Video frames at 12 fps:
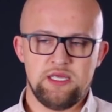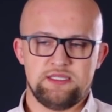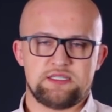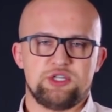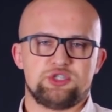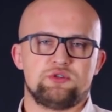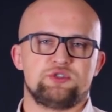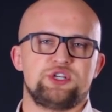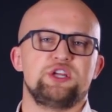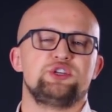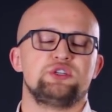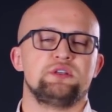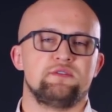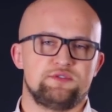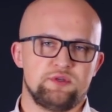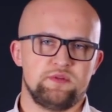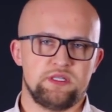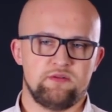и сказать, что женщины во
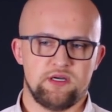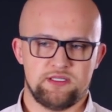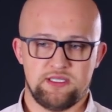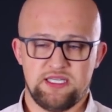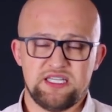всем виноваты.